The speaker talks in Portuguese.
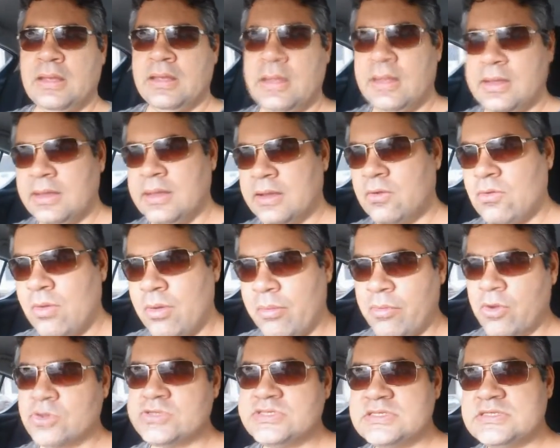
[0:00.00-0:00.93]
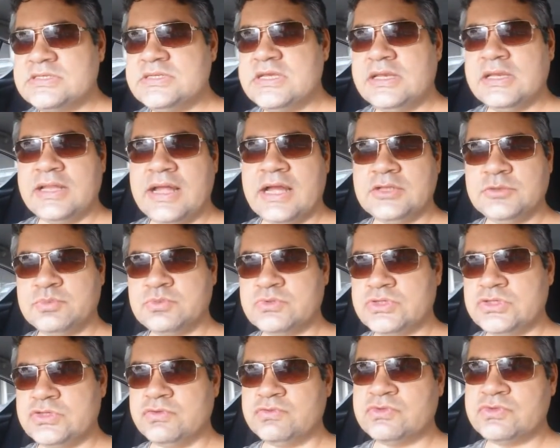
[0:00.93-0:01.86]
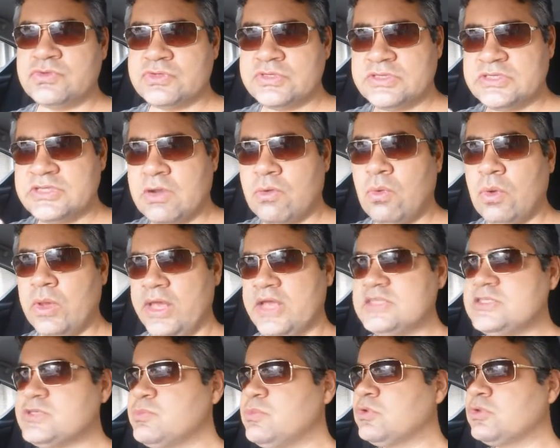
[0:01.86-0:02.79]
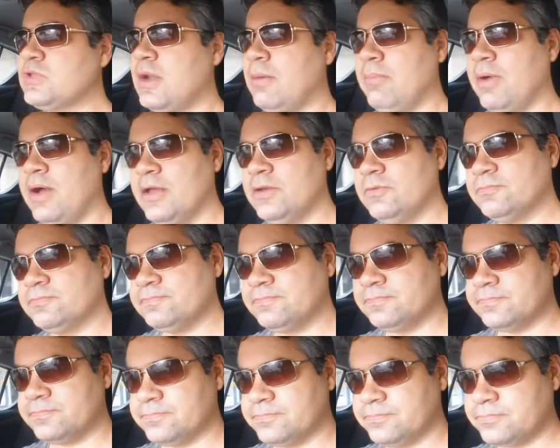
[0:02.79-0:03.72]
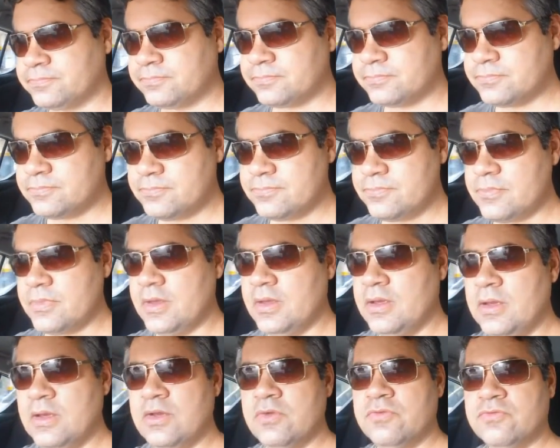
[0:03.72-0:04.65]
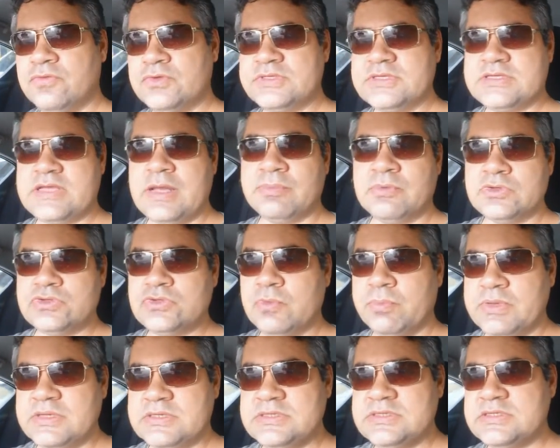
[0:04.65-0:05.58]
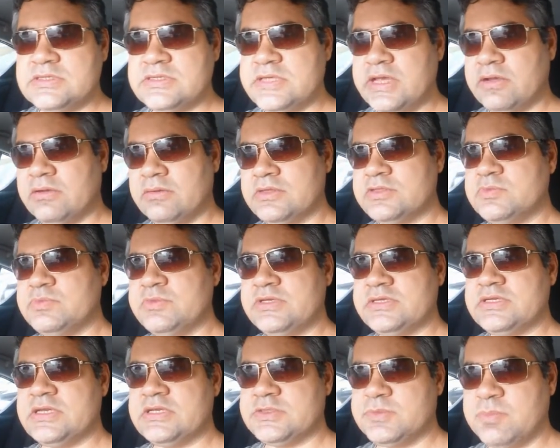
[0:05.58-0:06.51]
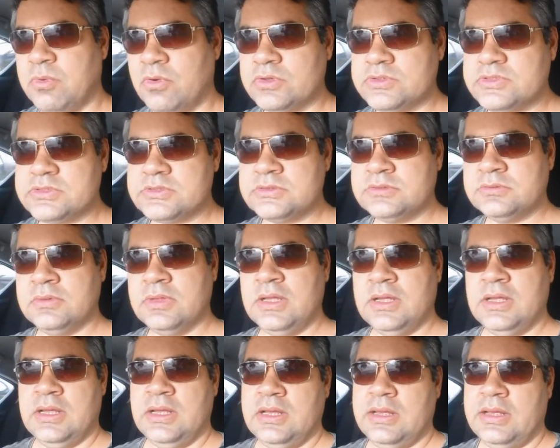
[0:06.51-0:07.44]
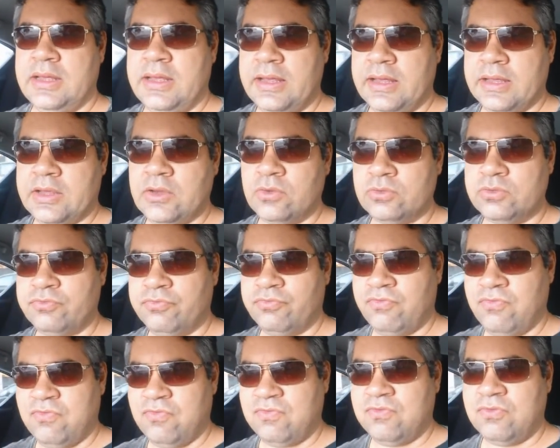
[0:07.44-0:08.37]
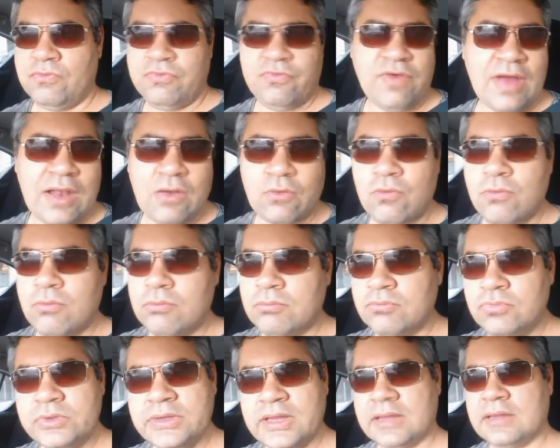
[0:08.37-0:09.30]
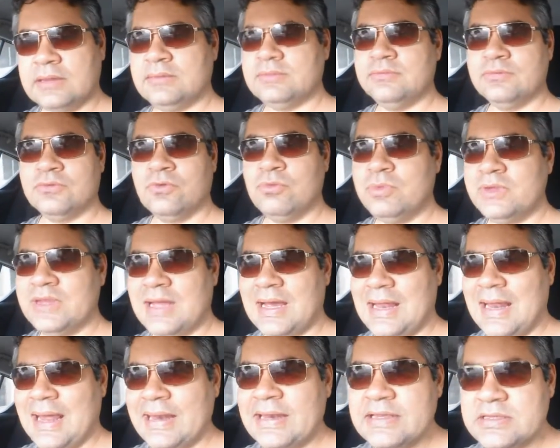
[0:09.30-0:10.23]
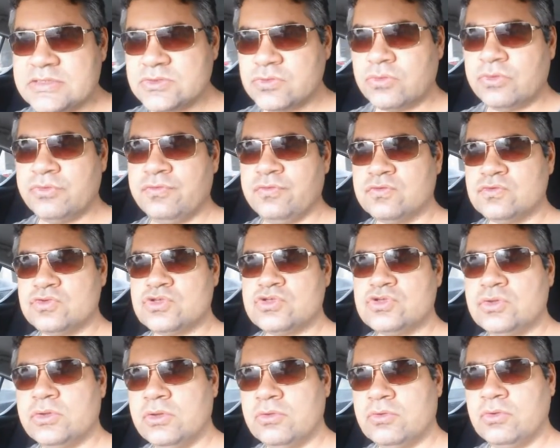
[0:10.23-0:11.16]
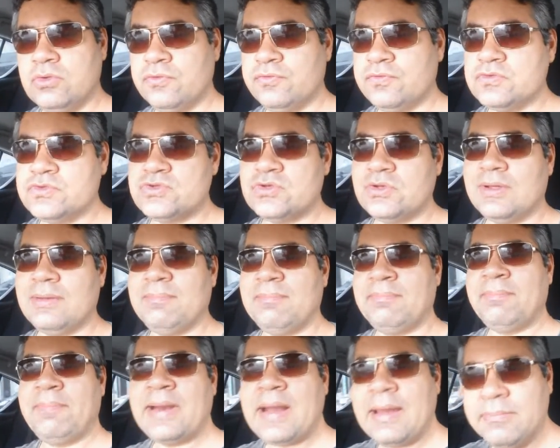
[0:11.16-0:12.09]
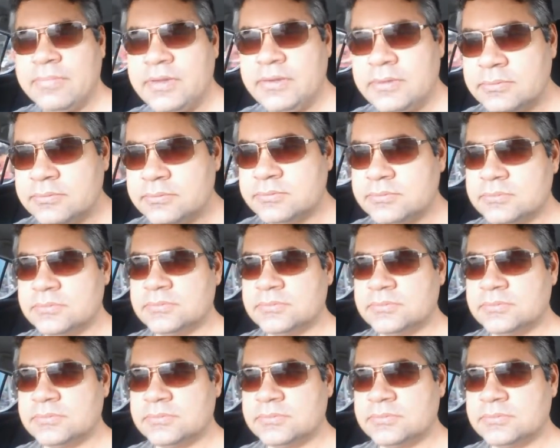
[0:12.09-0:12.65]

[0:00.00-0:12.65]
é, com a maior sinceridade possível. Se você já conhece o meu trabalho, você sabe que eu sou bem sincero nas minhas respostas, é, que eu falo com muita, com muita clareza o que funciona e o que não funciona para mim,